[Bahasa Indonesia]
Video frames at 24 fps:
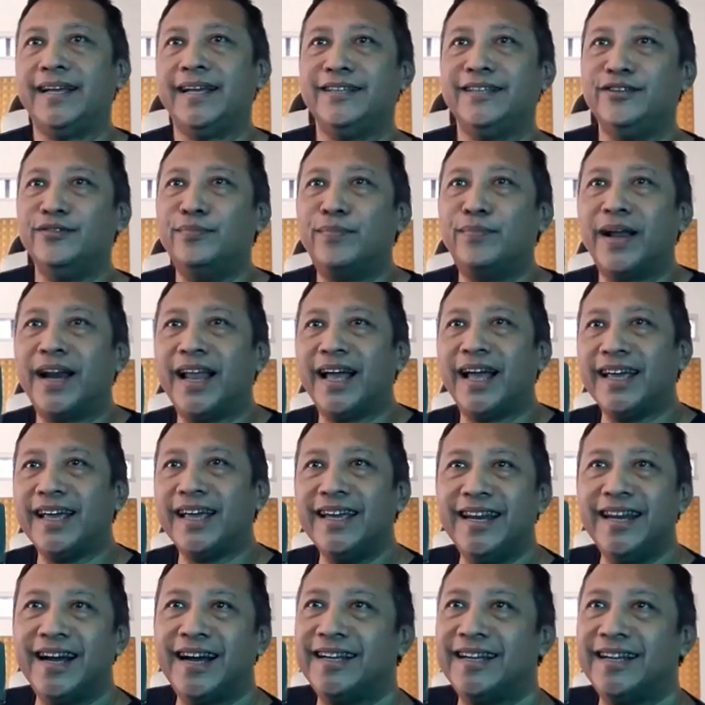Jumpa lagi
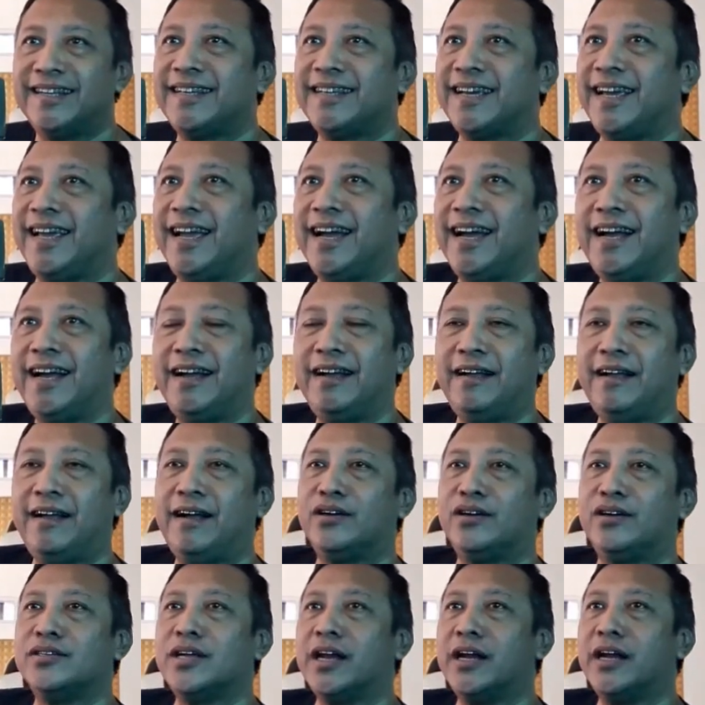dengan saya
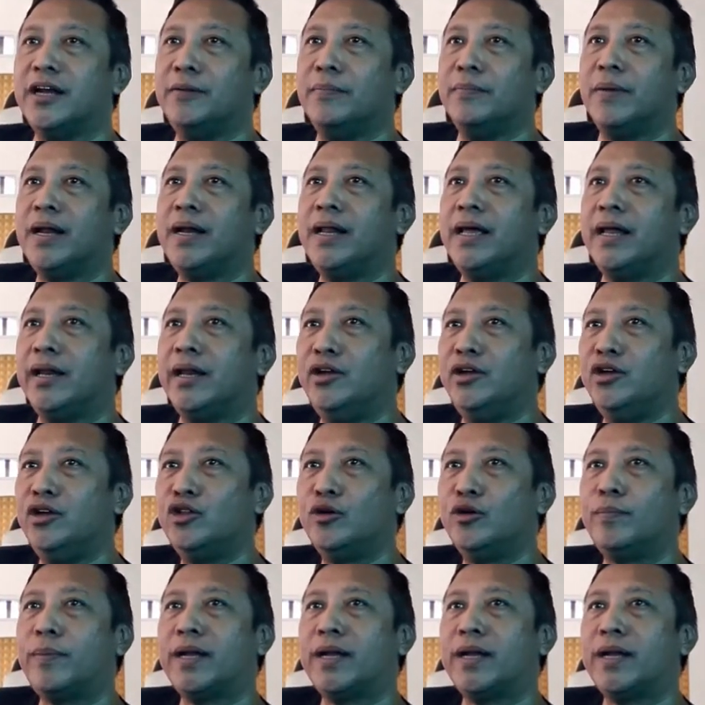Agus Ardiman dari YouTube